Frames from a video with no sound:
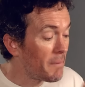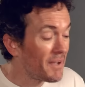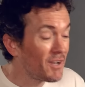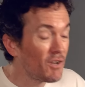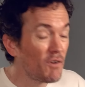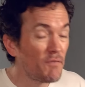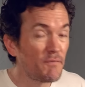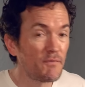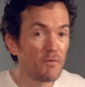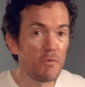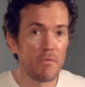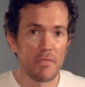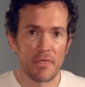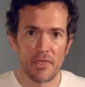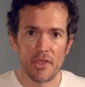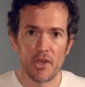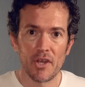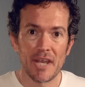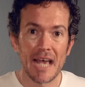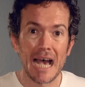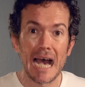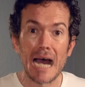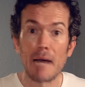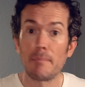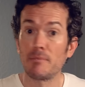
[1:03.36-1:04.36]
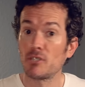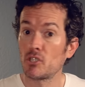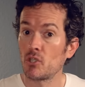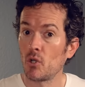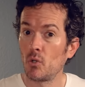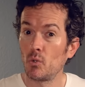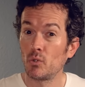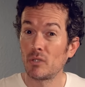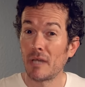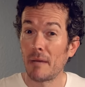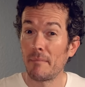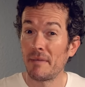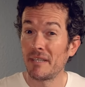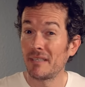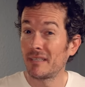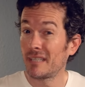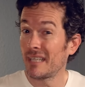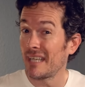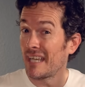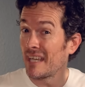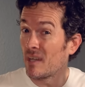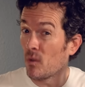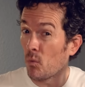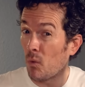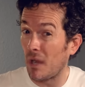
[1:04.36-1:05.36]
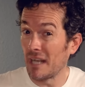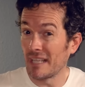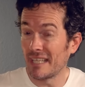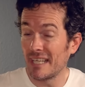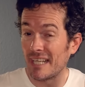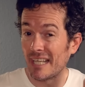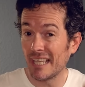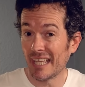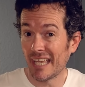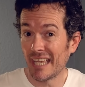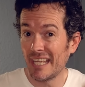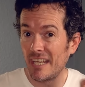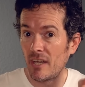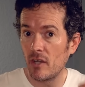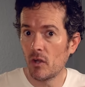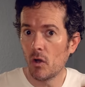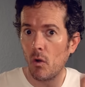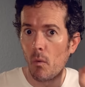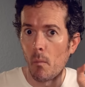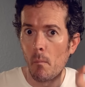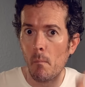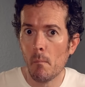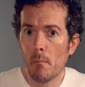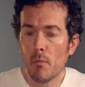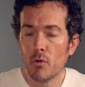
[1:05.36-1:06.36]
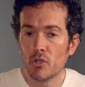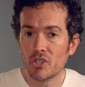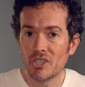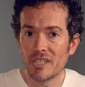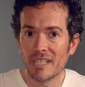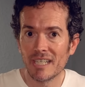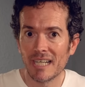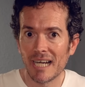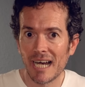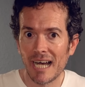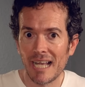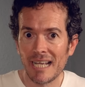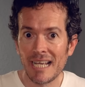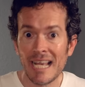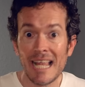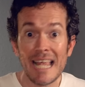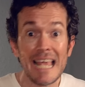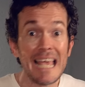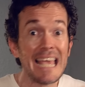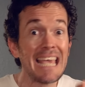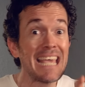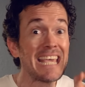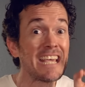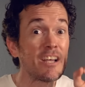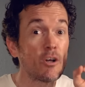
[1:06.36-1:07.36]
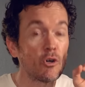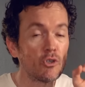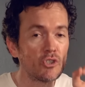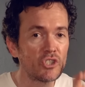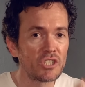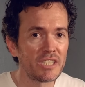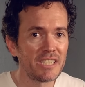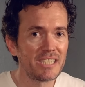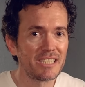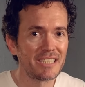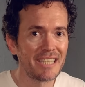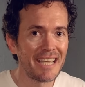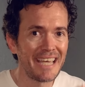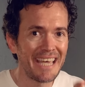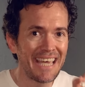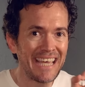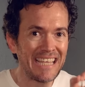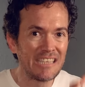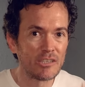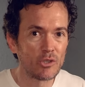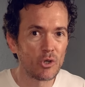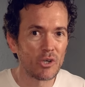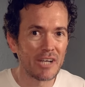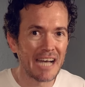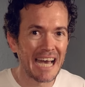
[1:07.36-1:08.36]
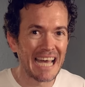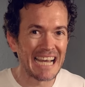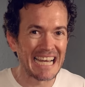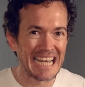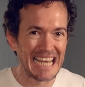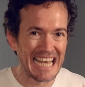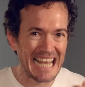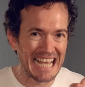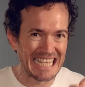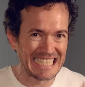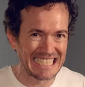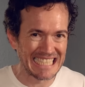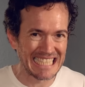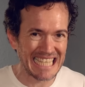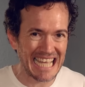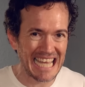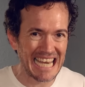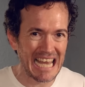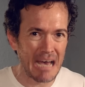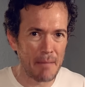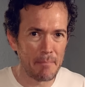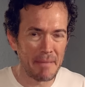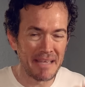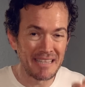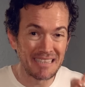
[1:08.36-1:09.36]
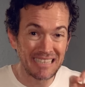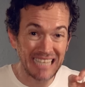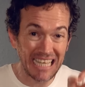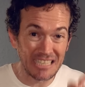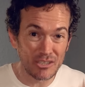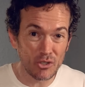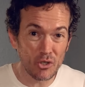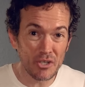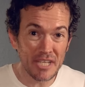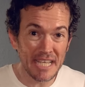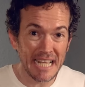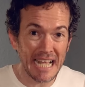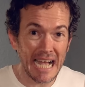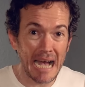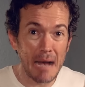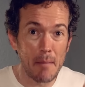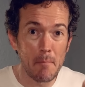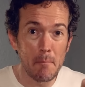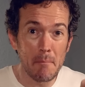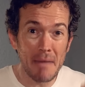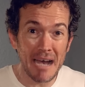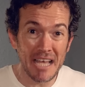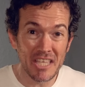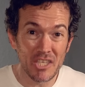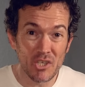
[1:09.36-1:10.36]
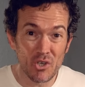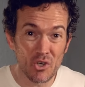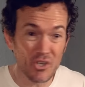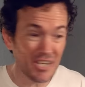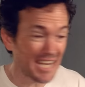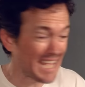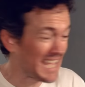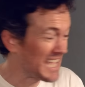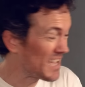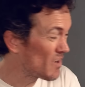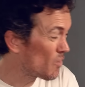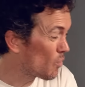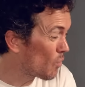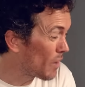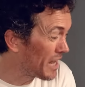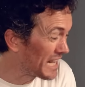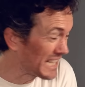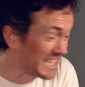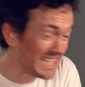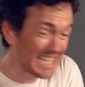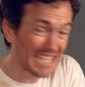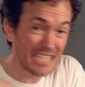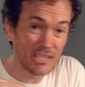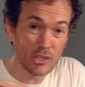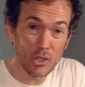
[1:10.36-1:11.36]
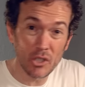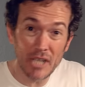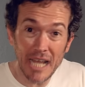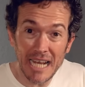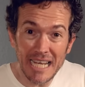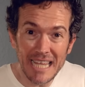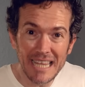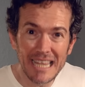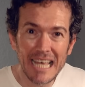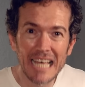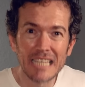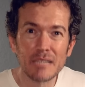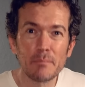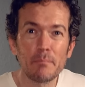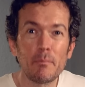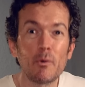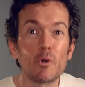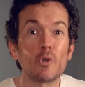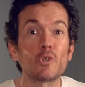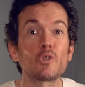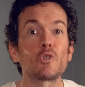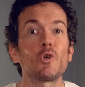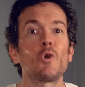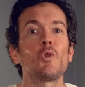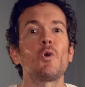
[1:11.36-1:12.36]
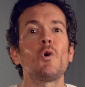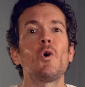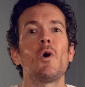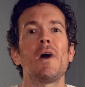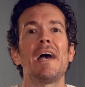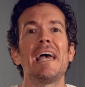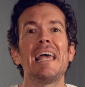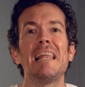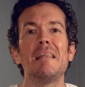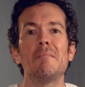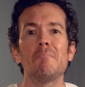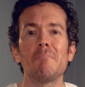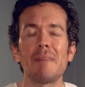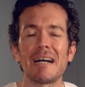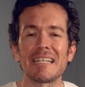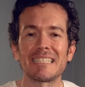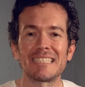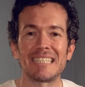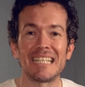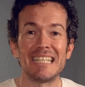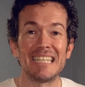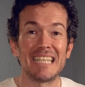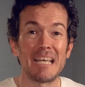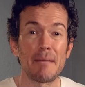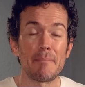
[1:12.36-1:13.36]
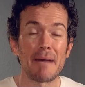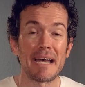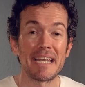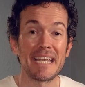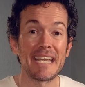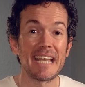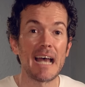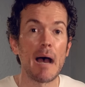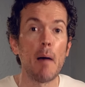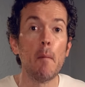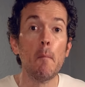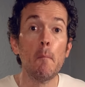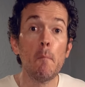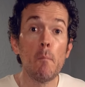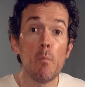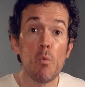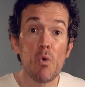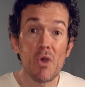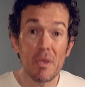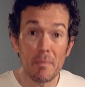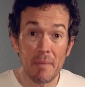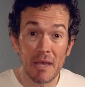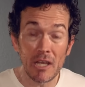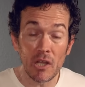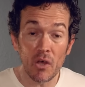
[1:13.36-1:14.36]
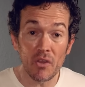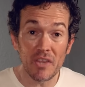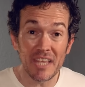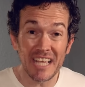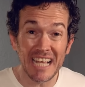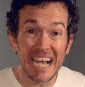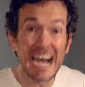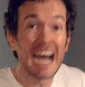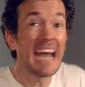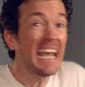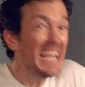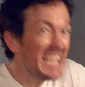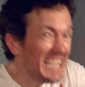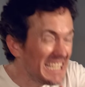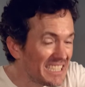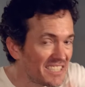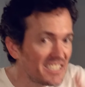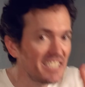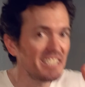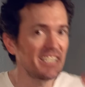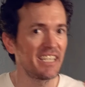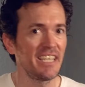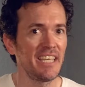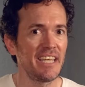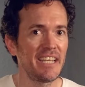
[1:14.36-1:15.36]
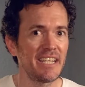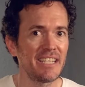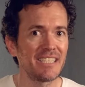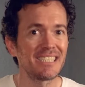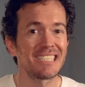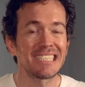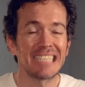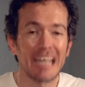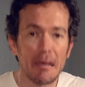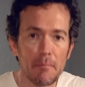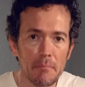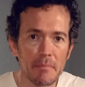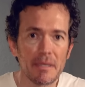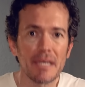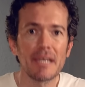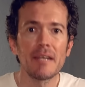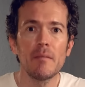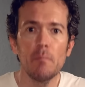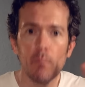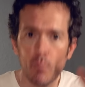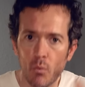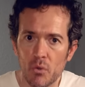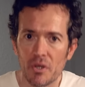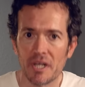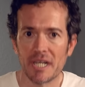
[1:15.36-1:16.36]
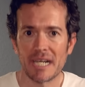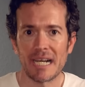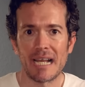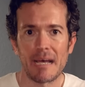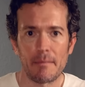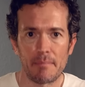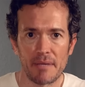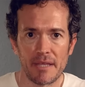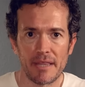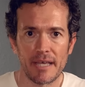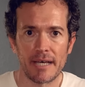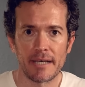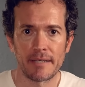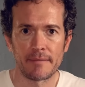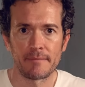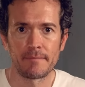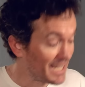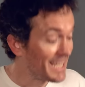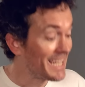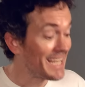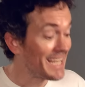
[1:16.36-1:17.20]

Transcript: pero funciona absolutamente en cualquier género musical y consiste en tocar la escala pentatónica mayor en cualquier tonalidad por todo el mástil de manera muy melódica y si quieres también muy rápida.